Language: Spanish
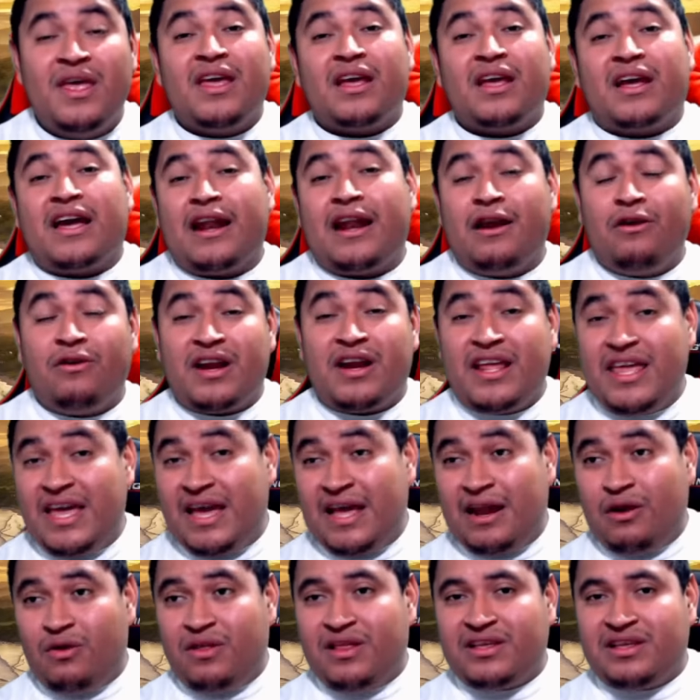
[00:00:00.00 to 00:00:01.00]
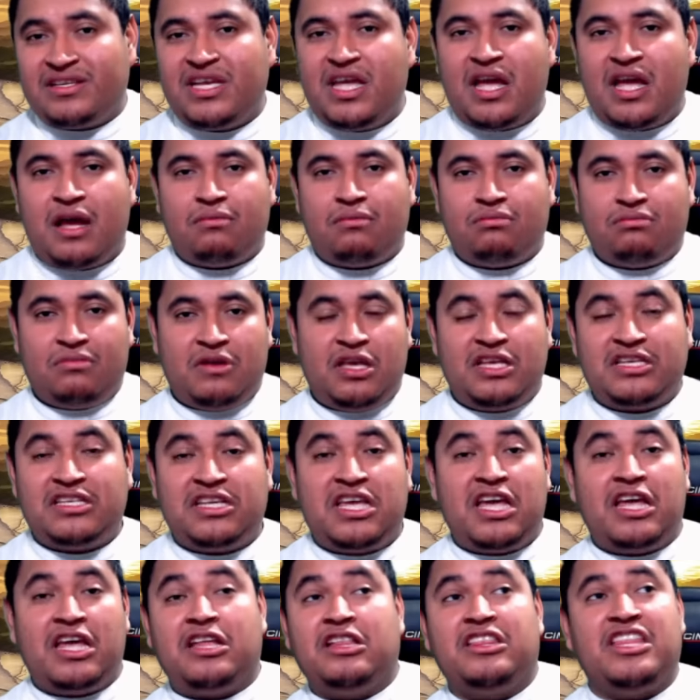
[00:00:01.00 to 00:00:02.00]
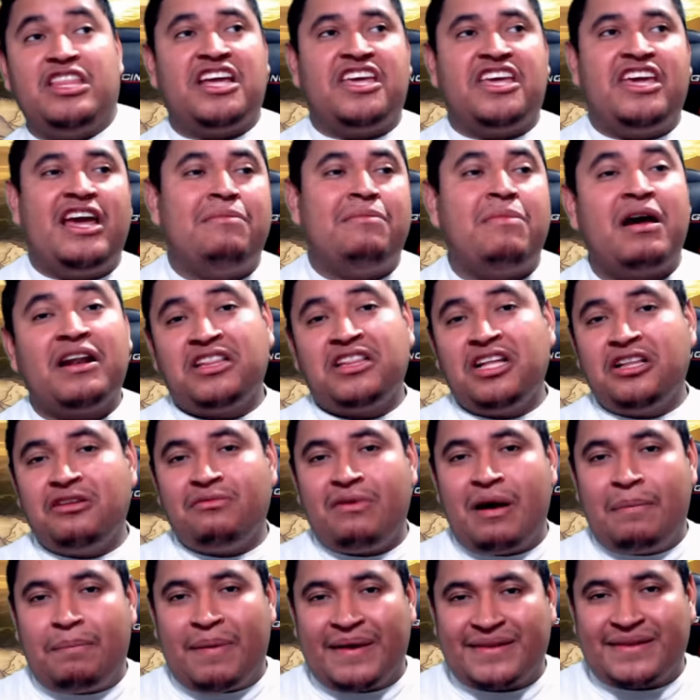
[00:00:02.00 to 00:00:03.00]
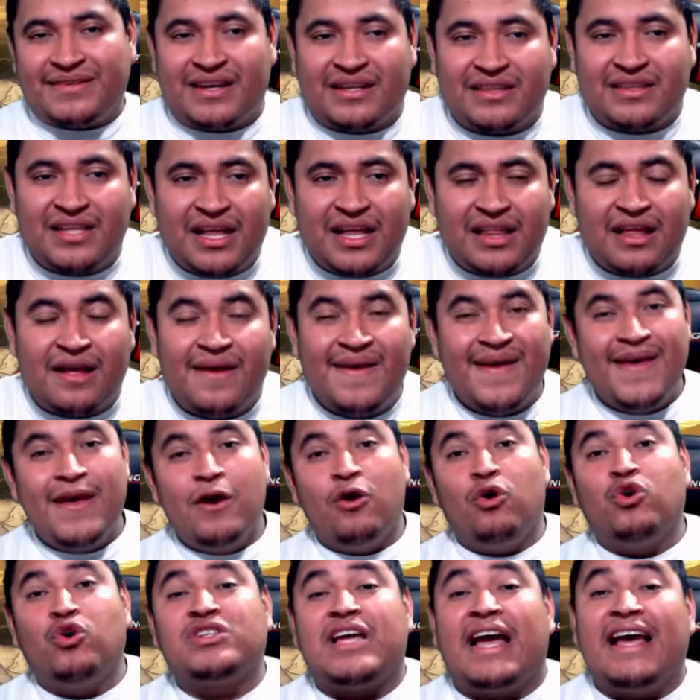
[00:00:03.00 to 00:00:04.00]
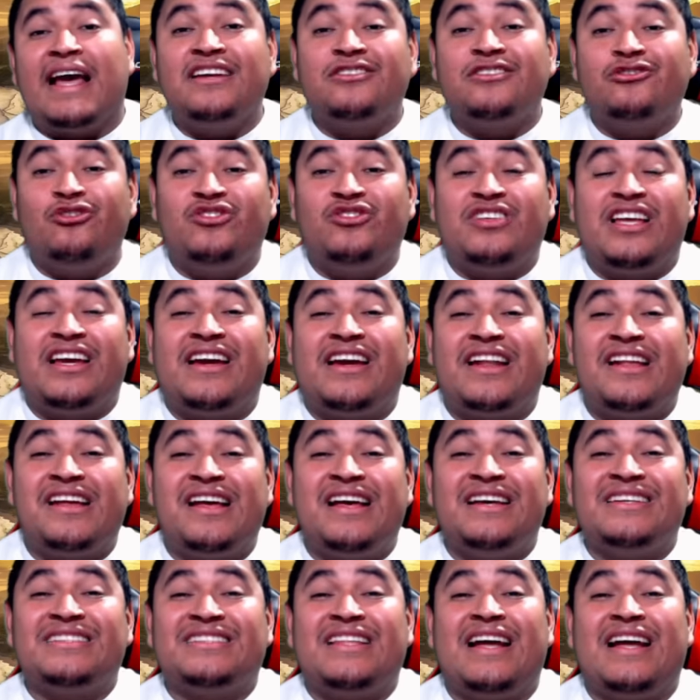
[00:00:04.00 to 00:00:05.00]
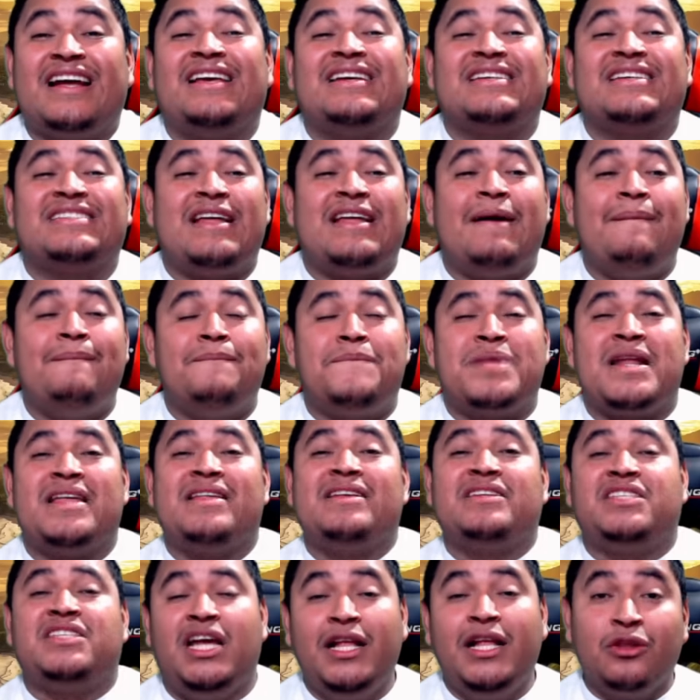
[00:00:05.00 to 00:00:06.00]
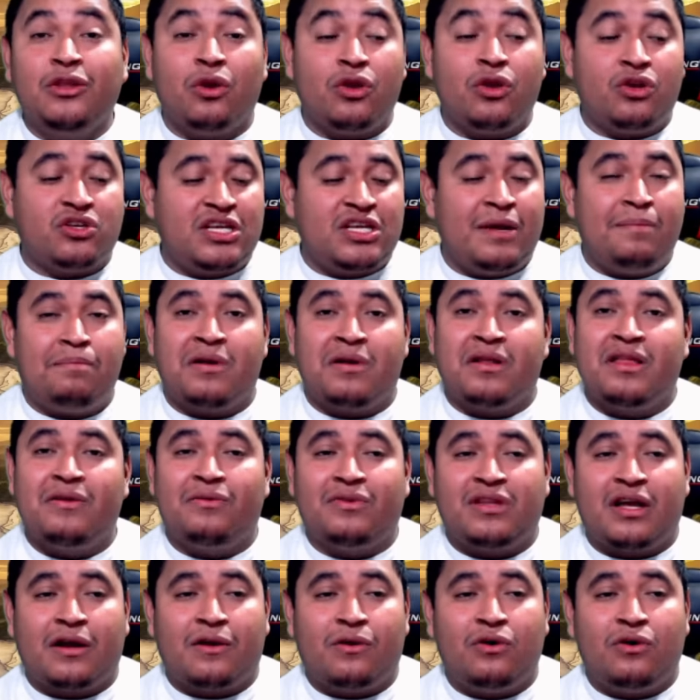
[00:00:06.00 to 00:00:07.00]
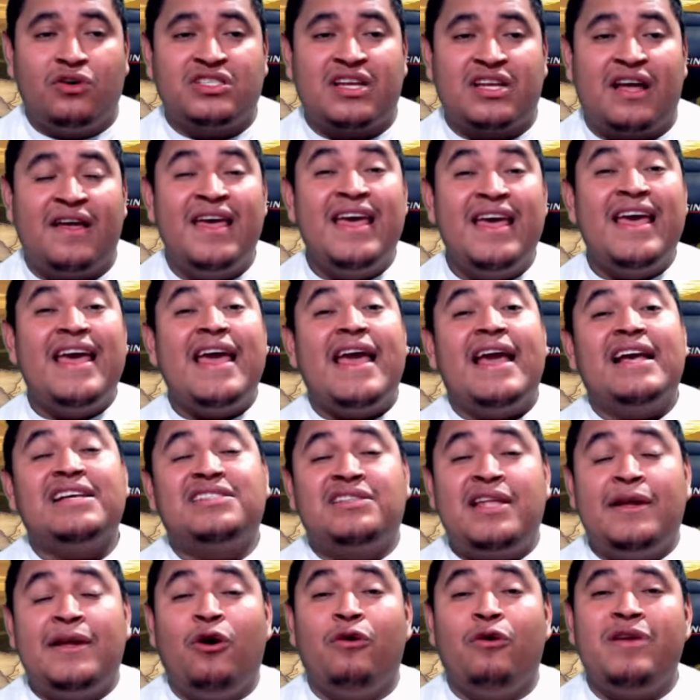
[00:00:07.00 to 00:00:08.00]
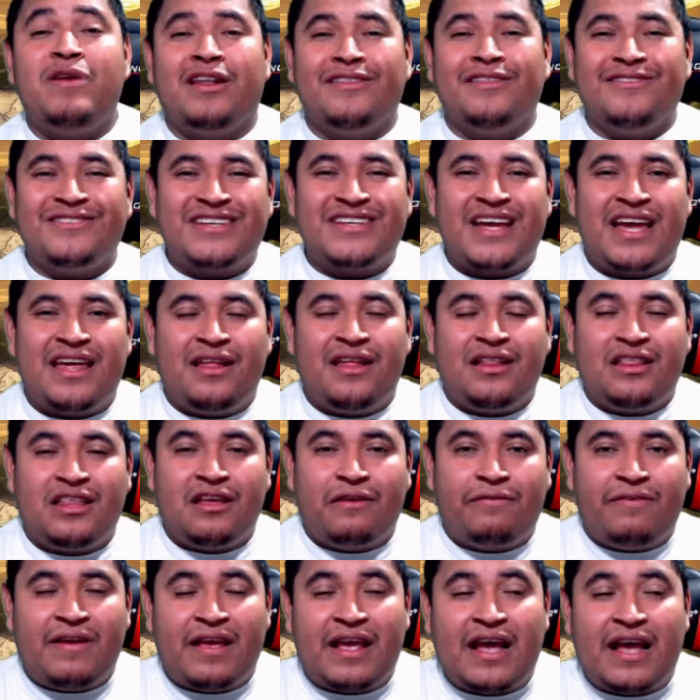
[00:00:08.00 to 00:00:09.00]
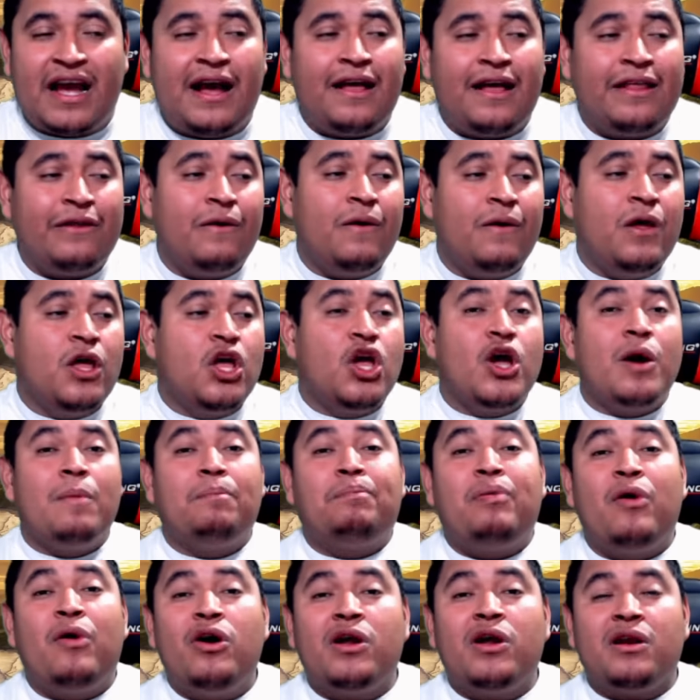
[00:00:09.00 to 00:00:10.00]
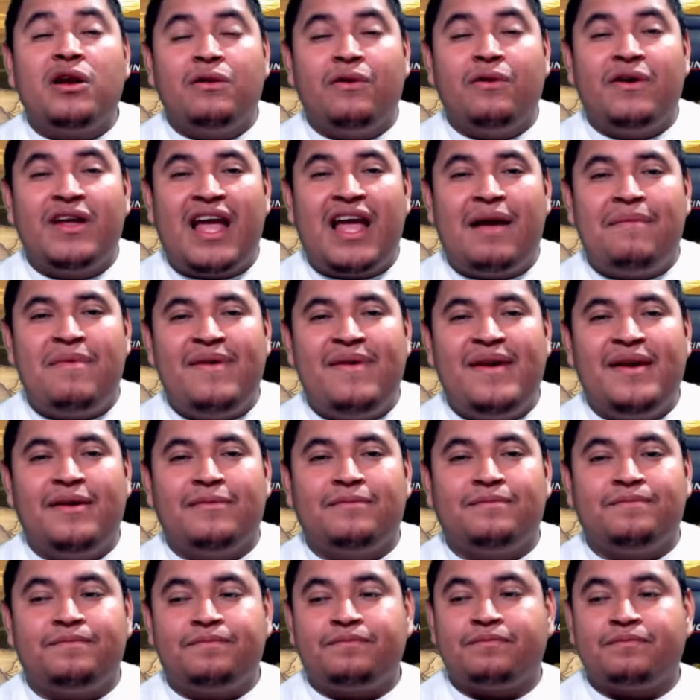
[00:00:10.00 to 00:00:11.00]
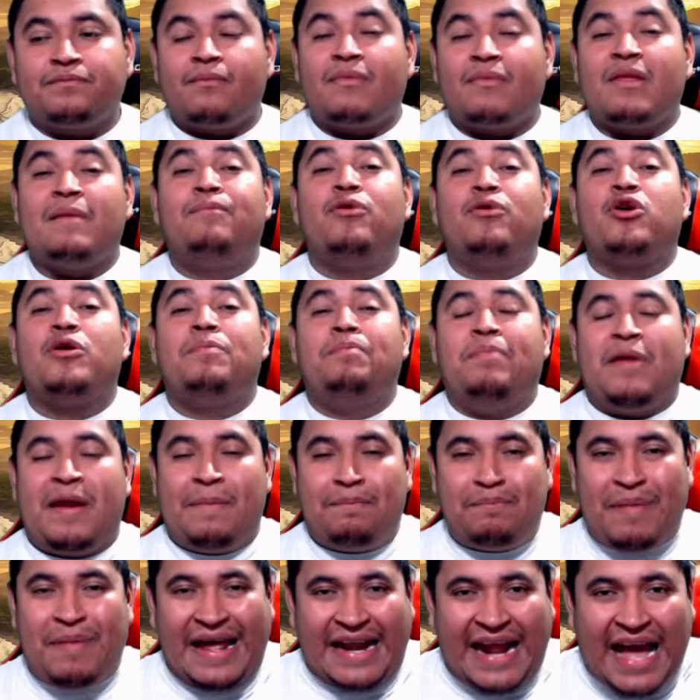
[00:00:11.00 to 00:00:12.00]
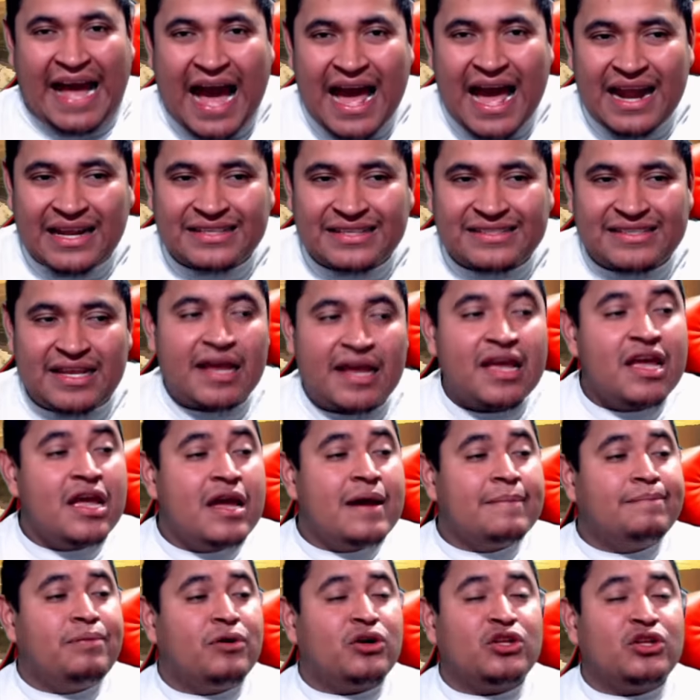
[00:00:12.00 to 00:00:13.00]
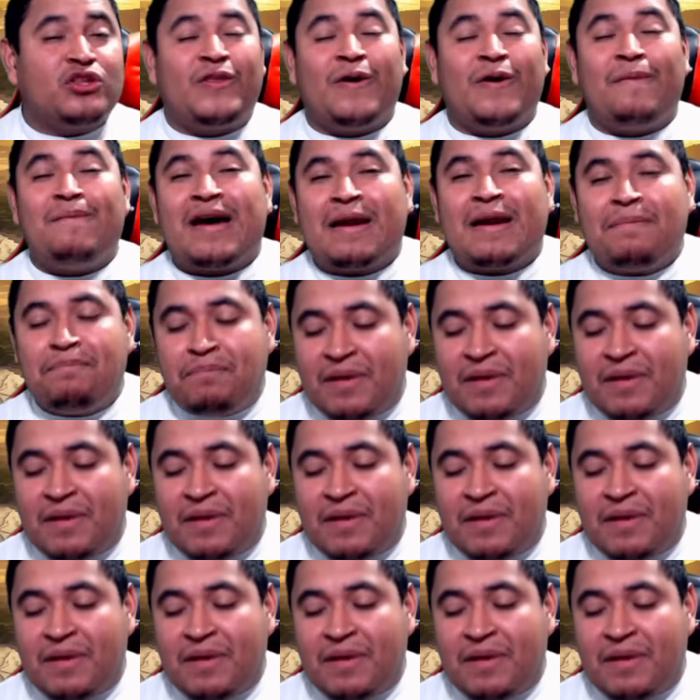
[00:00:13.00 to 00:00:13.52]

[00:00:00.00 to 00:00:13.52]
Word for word: Carlos Reyes lo decía es que de aquí al martes no va a pasar nada. O sea, estos se creen hasta que están prediciendo. Yo siempre digo una cosa, este gobierno se ha identificado por, oígame bien, por prepararse, por tomar